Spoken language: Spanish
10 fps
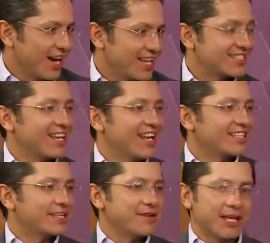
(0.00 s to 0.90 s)
hacia la
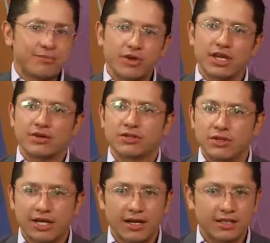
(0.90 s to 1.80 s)
actividad, pero ya no estoy
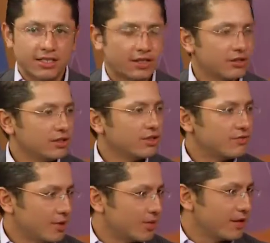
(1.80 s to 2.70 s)
canalizando
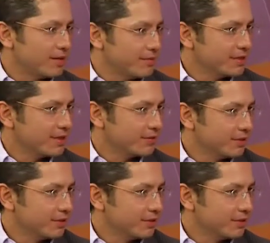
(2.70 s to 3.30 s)
favorablemente. Ok,